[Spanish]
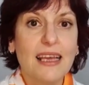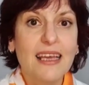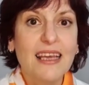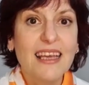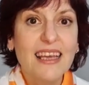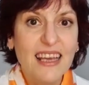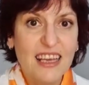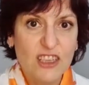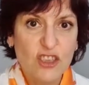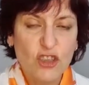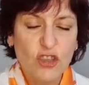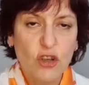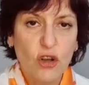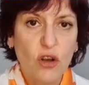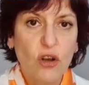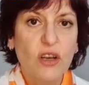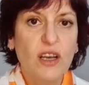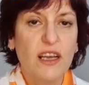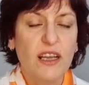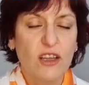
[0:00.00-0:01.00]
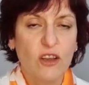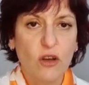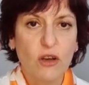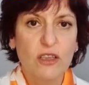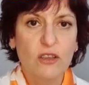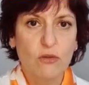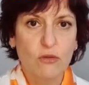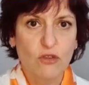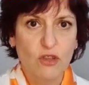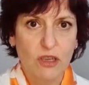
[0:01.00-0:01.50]
Y eso quedó
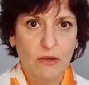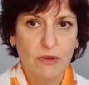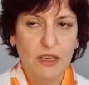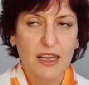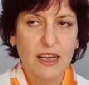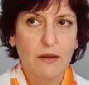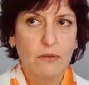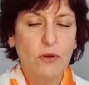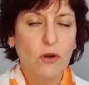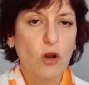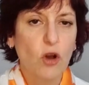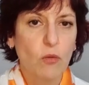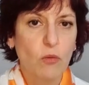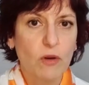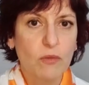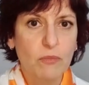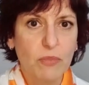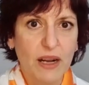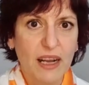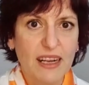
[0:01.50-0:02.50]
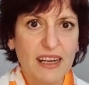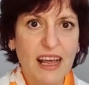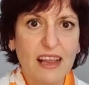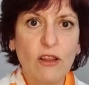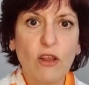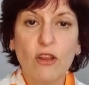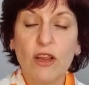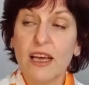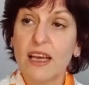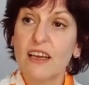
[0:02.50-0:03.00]
en tu cerebro como
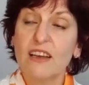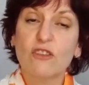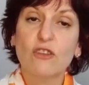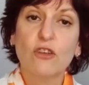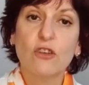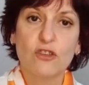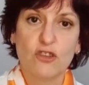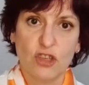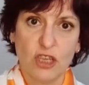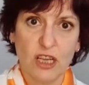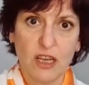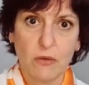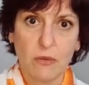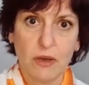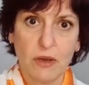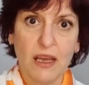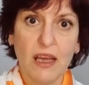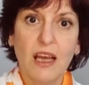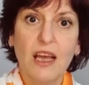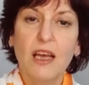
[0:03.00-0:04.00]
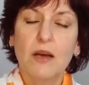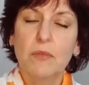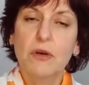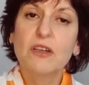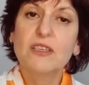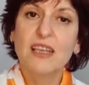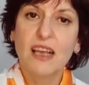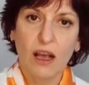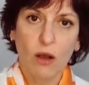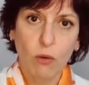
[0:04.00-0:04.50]
impregnado de esto sirve. Pero
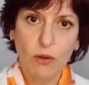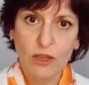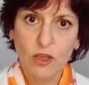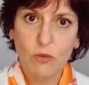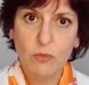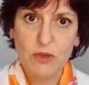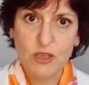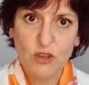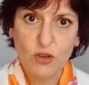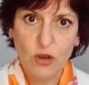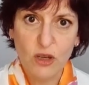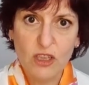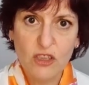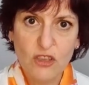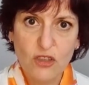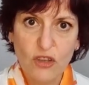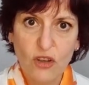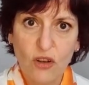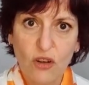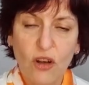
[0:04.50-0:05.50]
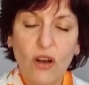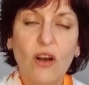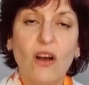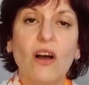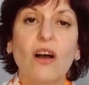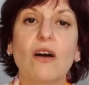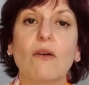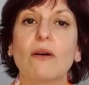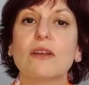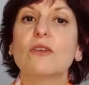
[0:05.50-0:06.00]
¿sabes cuándo pasó eso?
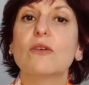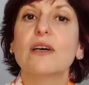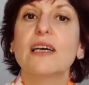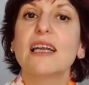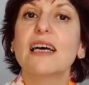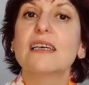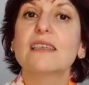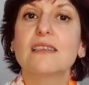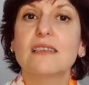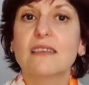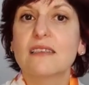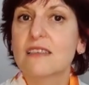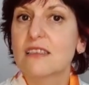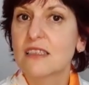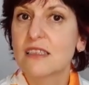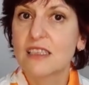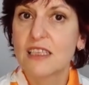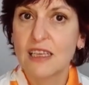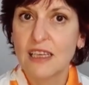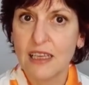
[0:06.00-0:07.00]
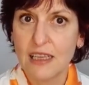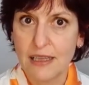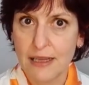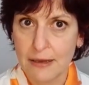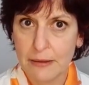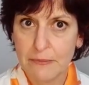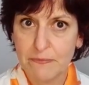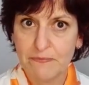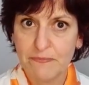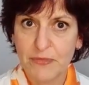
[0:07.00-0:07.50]
Cuando eras
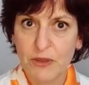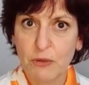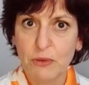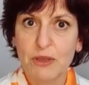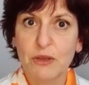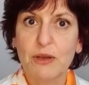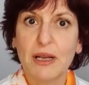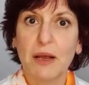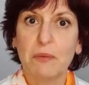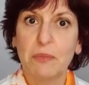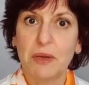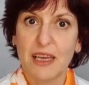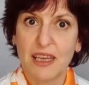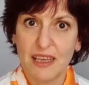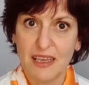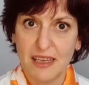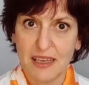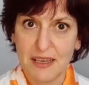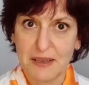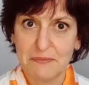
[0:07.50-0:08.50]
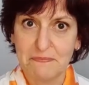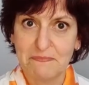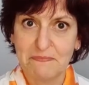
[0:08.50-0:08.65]
chiquita, cuando eras pequeña.